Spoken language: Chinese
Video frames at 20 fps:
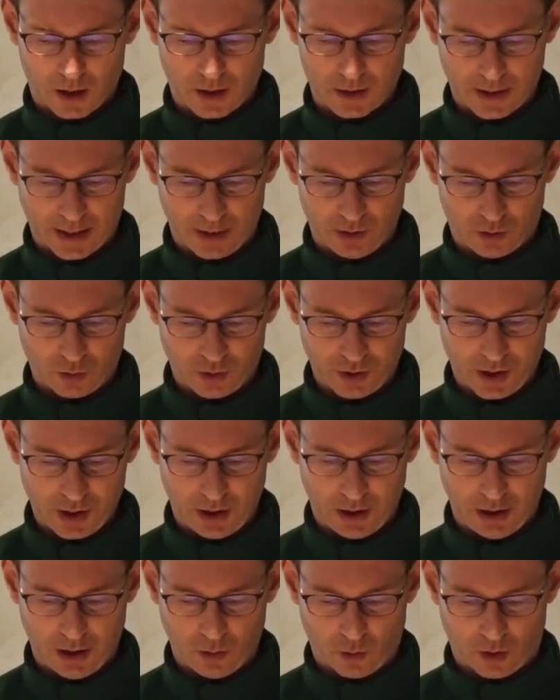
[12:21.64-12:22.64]
在读
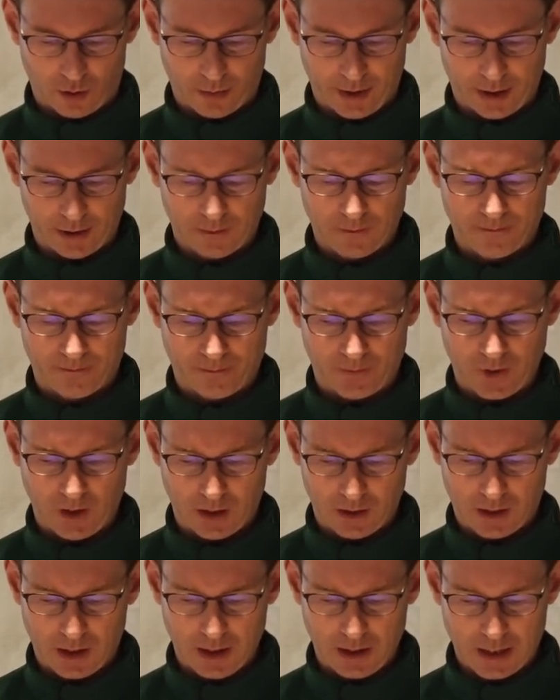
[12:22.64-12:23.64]
经一，我们也
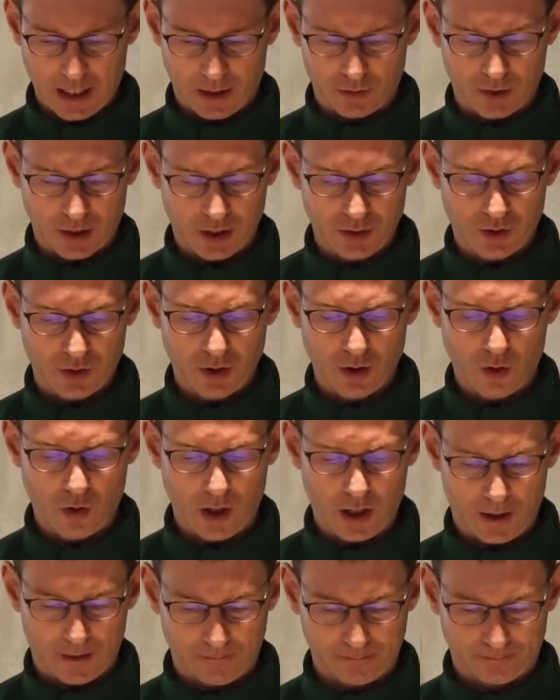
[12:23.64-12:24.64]
听到这句
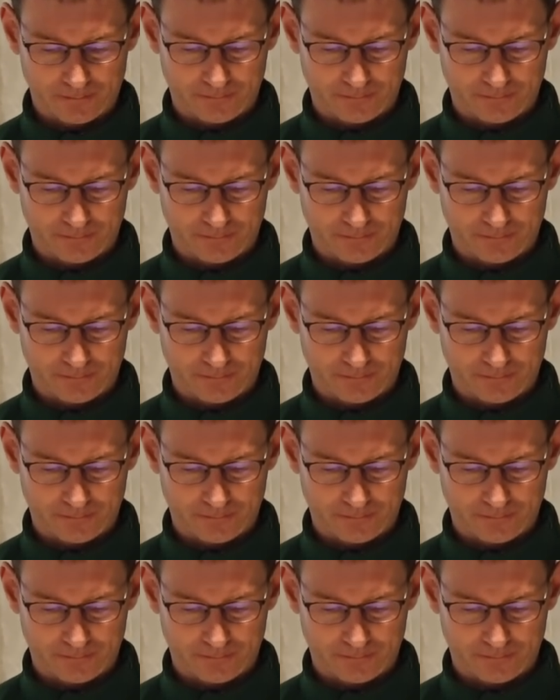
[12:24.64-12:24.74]
话：